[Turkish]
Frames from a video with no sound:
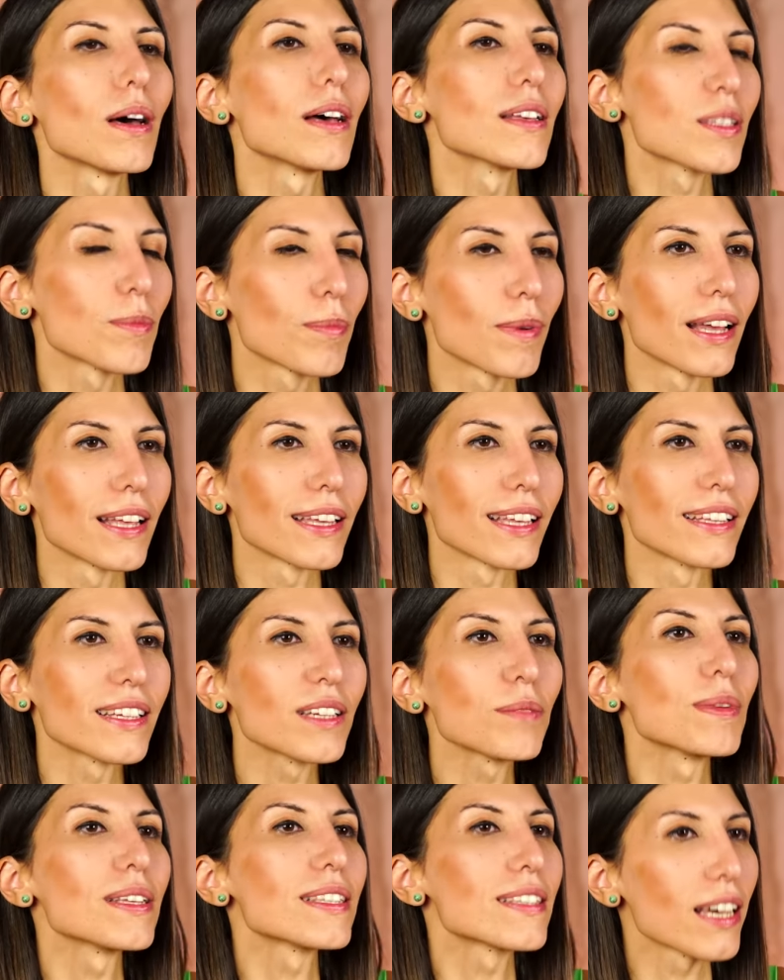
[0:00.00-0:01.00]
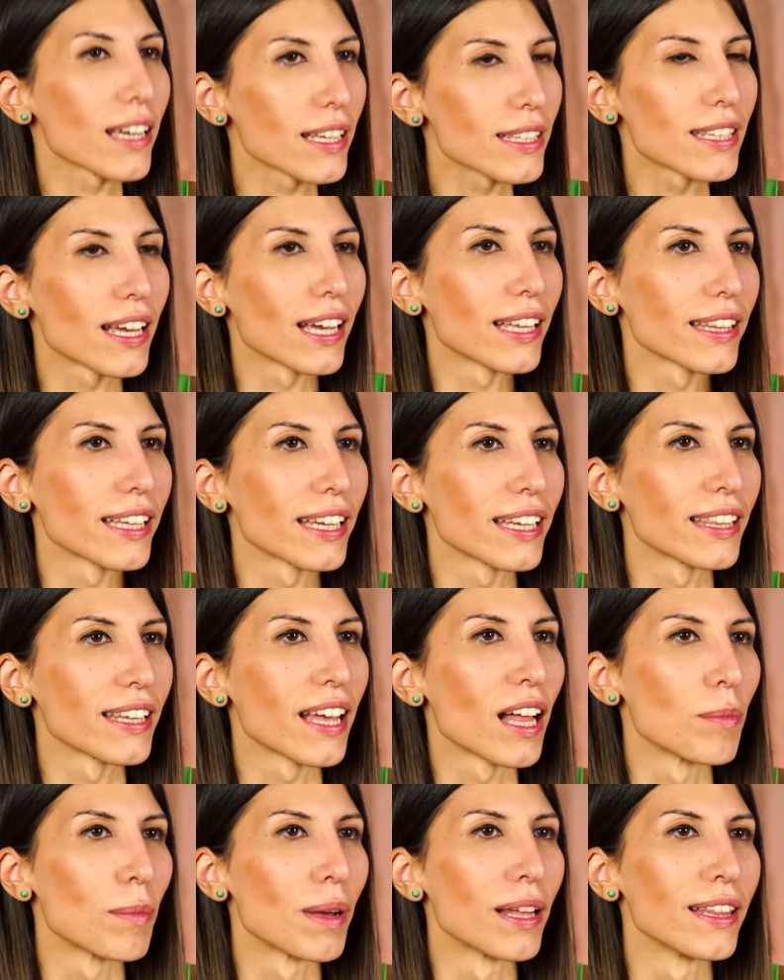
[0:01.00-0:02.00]
Bazı belgeleri mesai
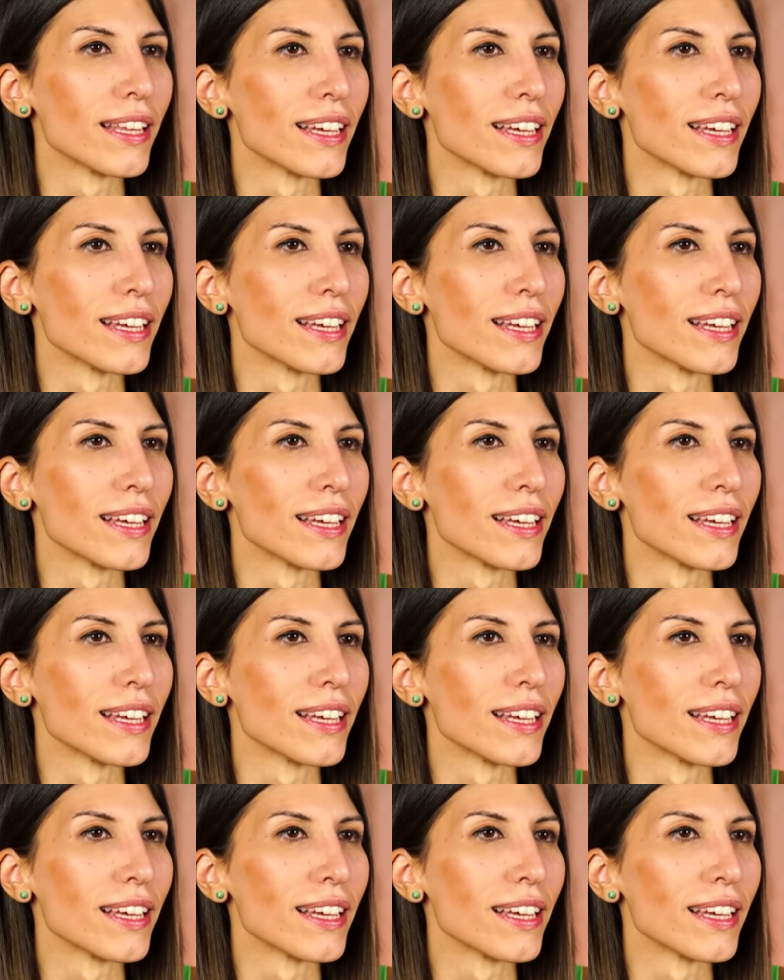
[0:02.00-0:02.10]
saatlerinde alman